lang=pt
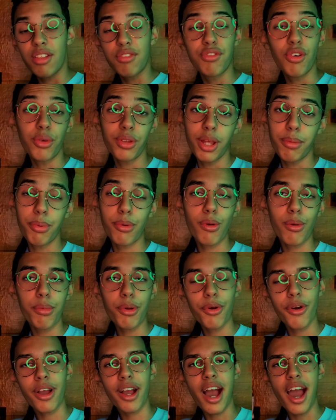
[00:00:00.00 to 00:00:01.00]
Voltei pro
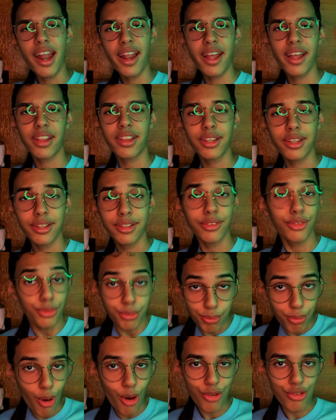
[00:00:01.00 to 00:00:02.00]
clube coi carente.
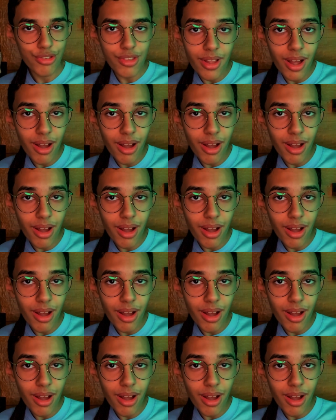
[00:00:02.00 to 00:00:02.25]
Não posso